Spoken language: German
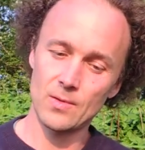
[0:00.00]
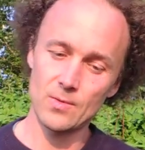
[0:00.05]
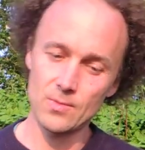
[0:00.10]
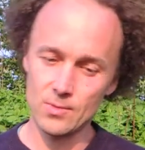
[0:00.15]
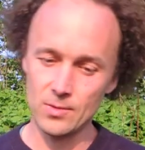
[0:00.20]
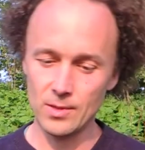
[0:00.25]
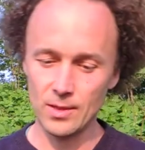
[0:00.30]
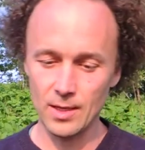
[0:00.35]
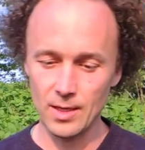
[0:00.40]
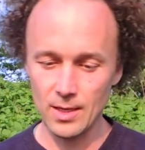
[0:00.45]

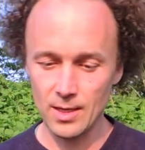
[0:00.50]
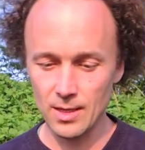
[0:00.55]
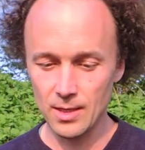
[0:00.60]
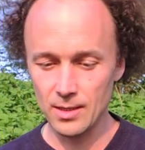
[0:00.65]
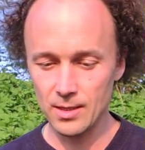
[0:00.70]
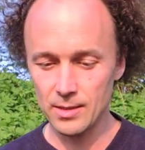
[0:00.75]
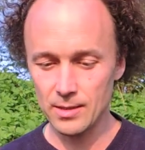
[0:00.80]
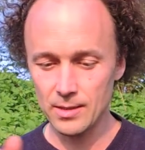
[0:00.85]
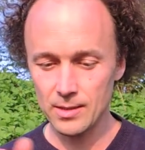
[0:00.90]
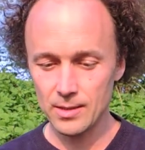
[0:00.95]
Und
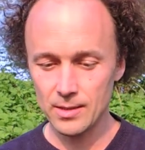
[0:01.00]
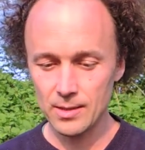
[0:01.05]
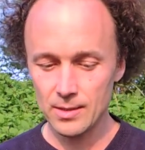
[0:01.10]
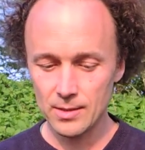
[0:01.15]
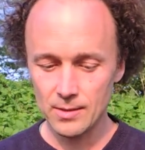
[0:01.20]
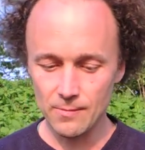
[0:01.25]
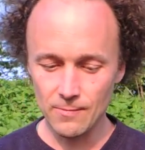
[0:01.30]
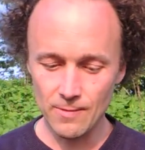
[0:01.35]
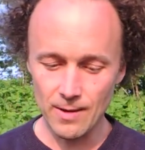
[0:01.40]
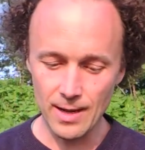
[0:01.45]
der
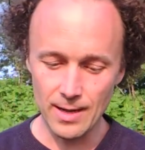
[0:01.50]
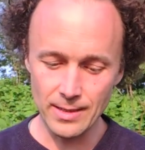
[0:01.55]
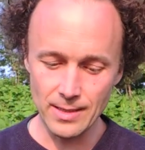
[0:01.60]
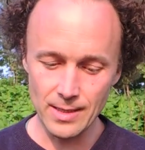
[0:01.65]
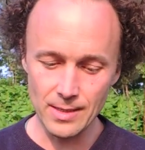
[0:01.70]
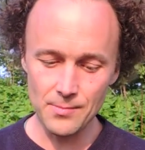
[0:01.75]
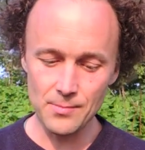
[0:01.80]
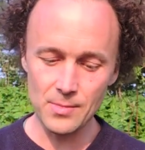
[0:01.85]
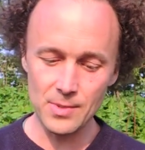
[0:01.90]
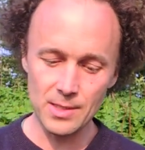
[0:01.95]

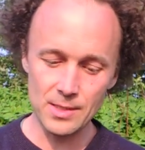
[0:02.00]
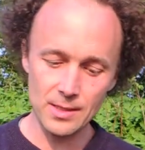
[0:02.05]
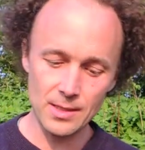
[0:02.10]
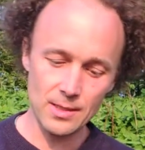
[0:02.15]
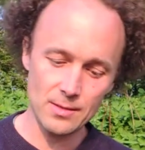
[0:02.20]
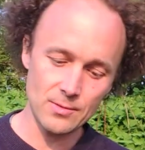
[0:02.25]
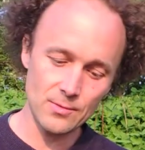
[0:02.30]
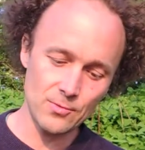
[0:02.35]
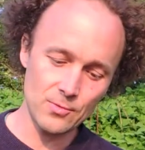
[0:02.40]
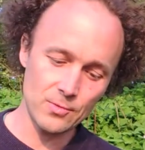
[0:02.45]
Wahrnehmende,
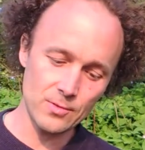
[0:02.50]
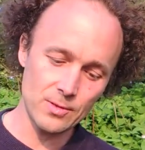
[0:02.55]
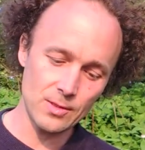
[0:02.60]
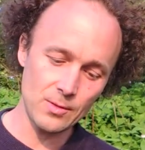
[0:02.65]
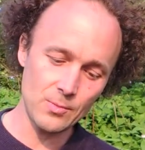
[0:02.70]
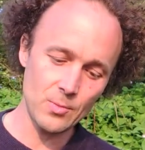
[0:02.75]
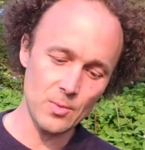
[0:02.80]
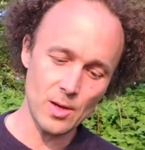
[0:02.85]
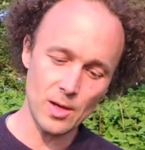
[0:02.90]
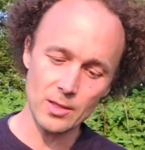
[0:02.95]
der sie für
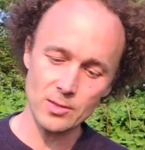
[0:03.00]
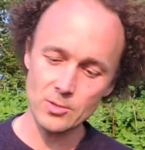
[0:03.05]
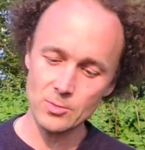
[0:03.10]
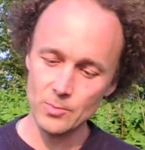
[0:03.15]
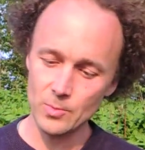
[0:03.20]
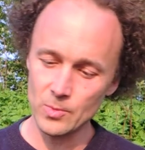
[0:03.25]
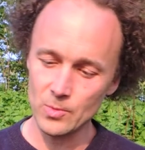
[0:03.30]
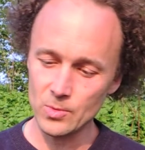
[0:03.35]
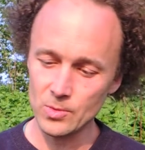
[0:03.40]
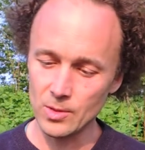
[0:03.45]
sich
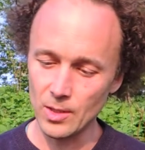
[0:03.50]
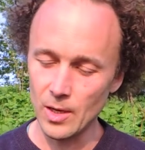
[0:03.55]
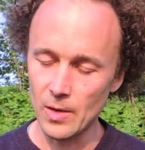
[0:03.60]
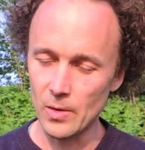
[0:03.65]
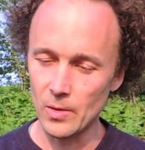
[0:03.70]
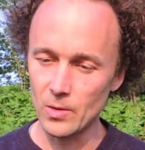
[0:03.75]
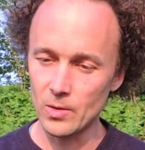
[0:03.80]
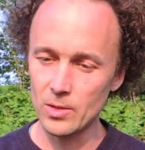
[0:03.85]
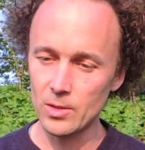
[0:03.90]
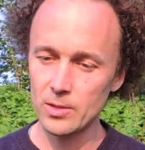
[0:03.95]
beansprucht,
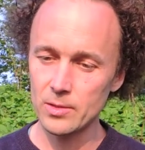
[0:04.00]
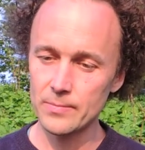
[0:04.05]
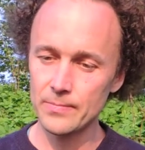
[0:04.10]
auch.